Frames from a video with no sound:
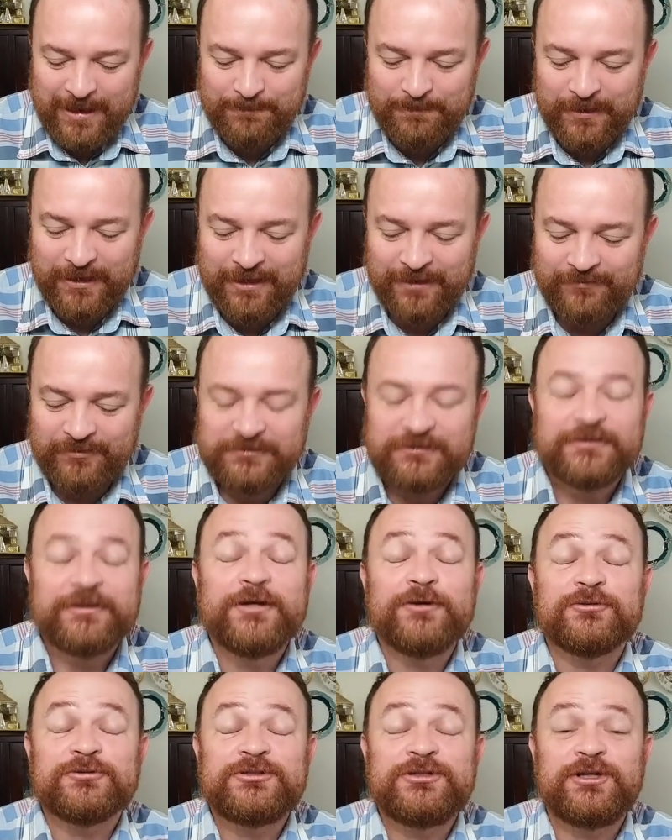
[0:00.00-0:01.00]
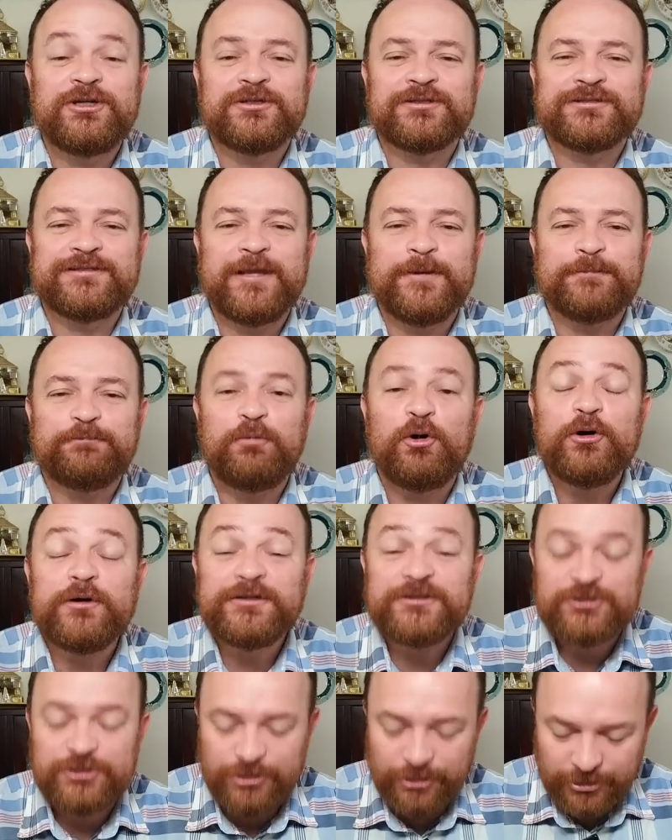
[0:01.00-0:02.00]
A palavra de Deus diz:
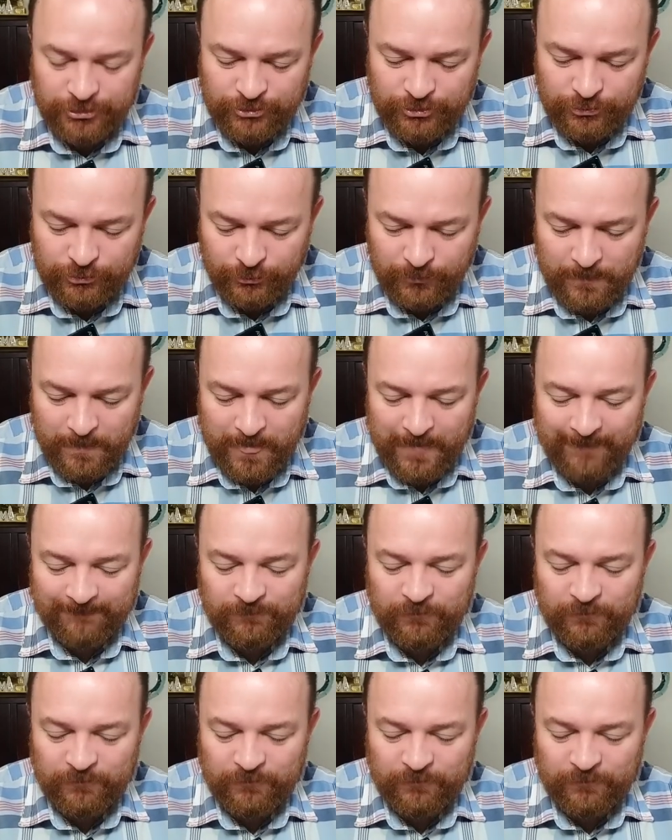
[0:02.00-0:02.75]
Depois disto,